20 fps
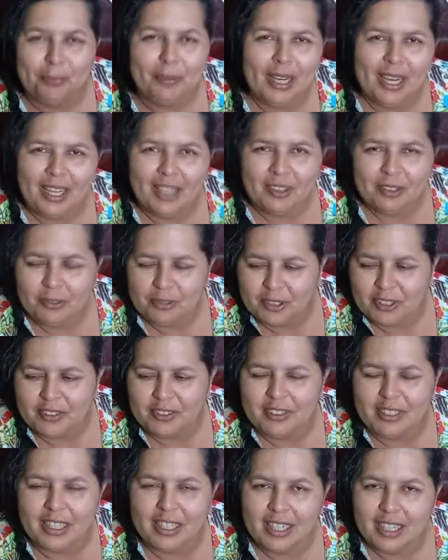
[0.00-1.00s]
bem com
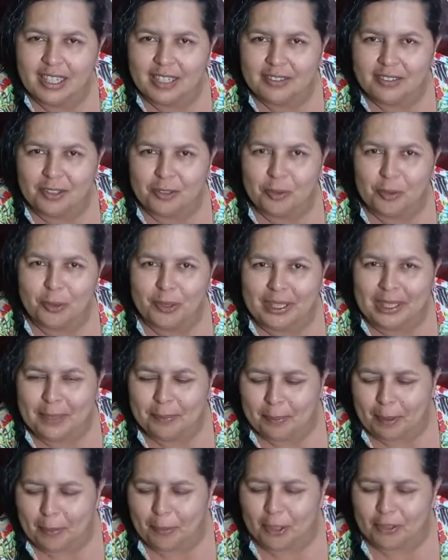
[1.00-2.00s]
vocês? Eu tô aqui
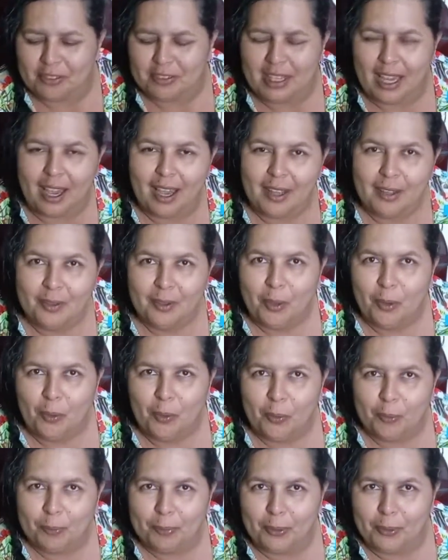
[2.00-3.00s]
para mostrar
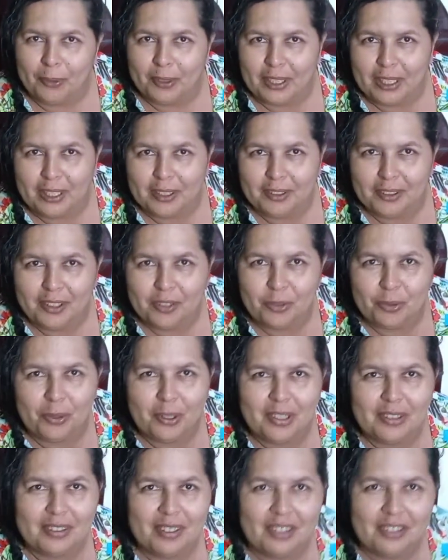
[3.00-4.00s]
um pouquinho das
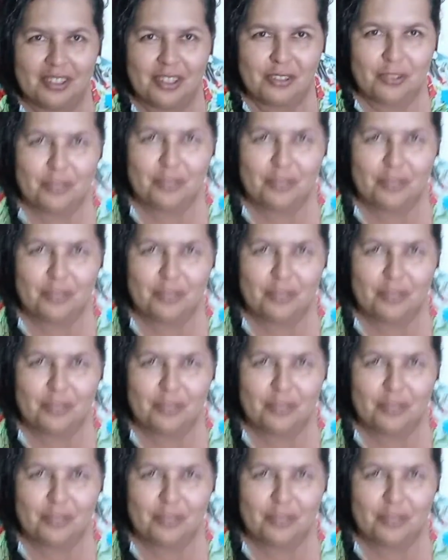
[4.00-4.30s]
coisas que a gente